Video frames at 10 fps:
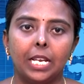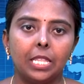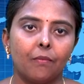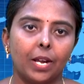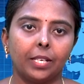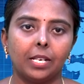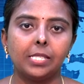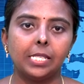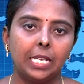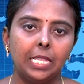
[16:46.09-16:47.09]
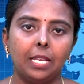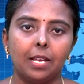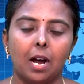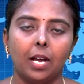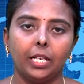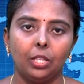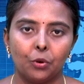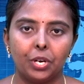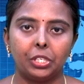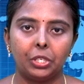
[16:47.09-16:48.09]
இந்த வைரஸ் இந்தியா
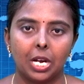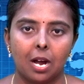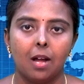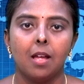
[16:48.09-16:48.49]
இந்தோனேஷியா